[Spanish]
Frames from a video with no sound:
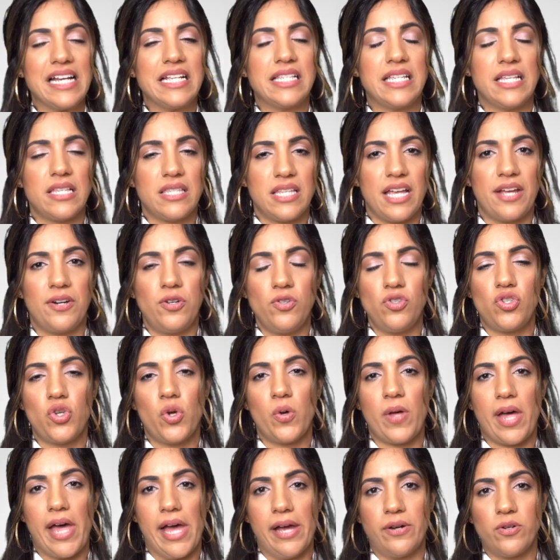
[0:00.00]
que se hicieron
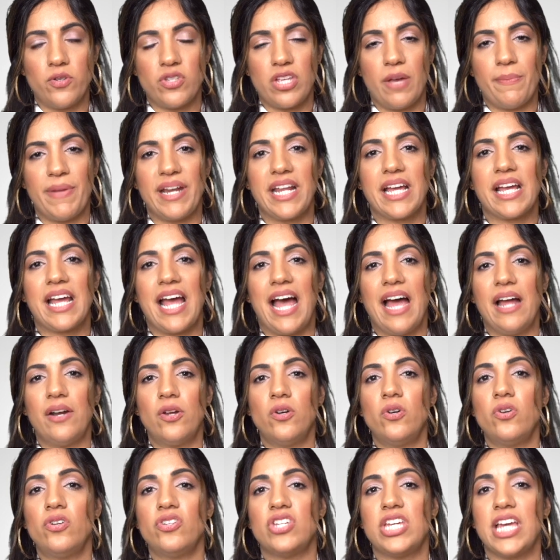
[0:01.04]
ciudadanos
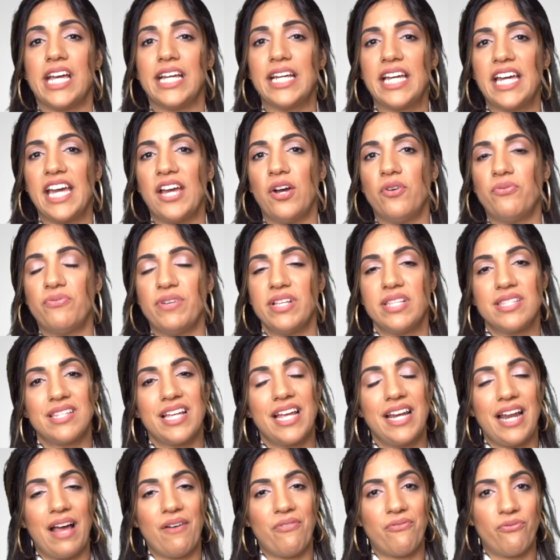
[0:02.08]
americanos y en qué
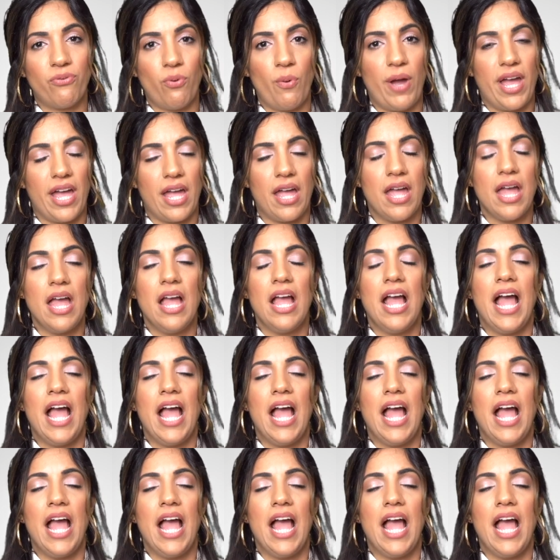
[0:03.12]
oficina fue